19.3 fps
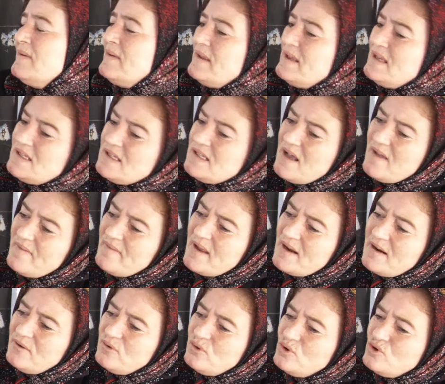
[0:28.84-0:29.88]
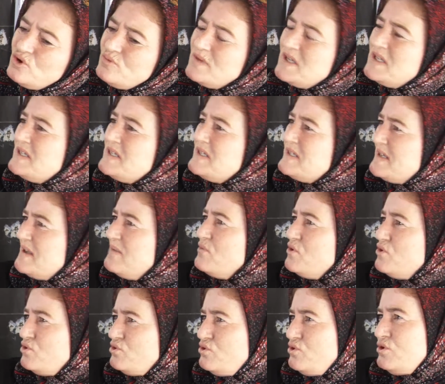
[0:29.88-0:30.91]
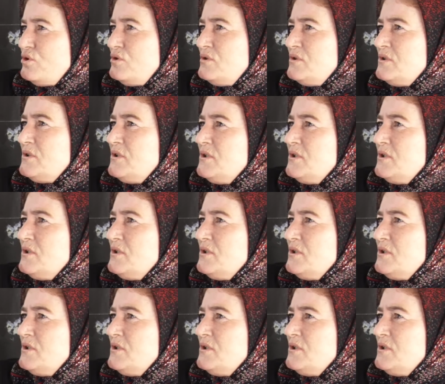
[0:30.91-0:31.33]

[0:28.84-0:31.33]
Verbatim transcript: insanlarla görüşmek istemiyordu.